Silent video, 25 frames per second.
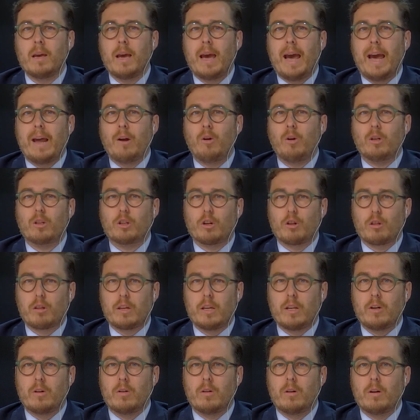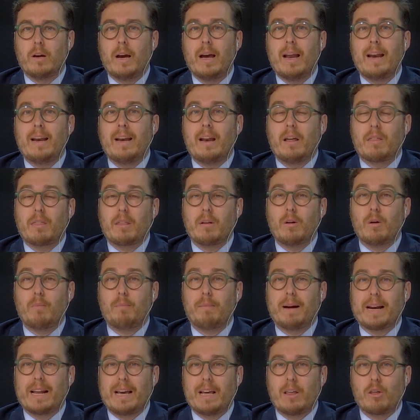Es nuestro sino, nacimos
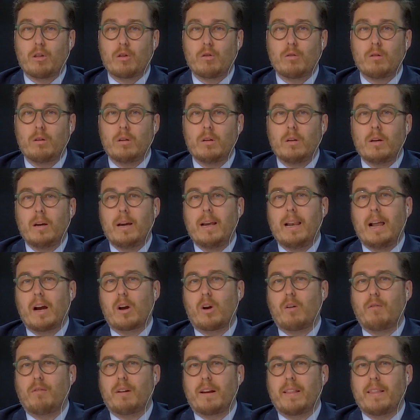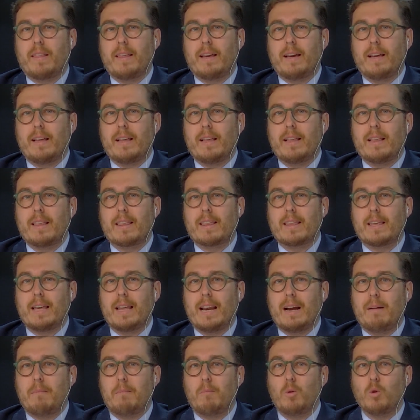para eso y las cofradías
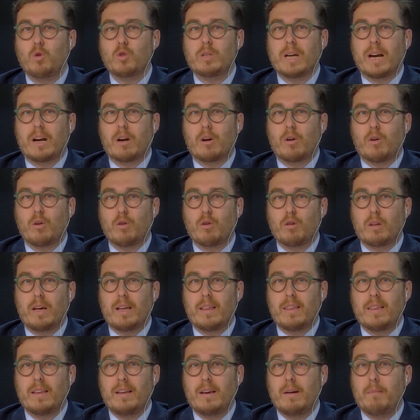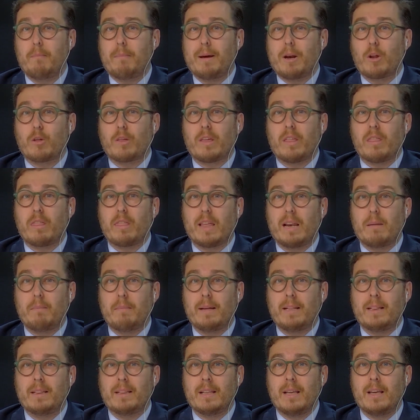serán muchas cosas pero
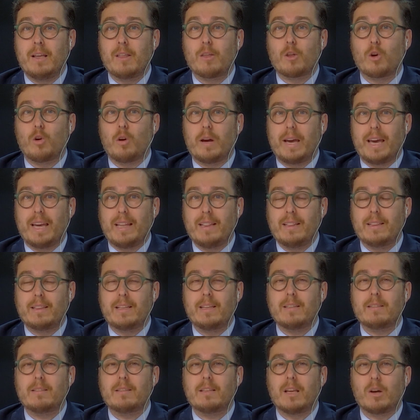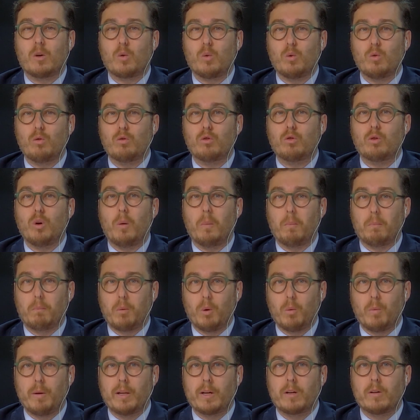esencialmente son entes de culto
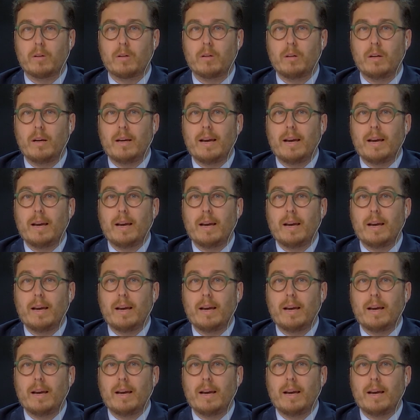público.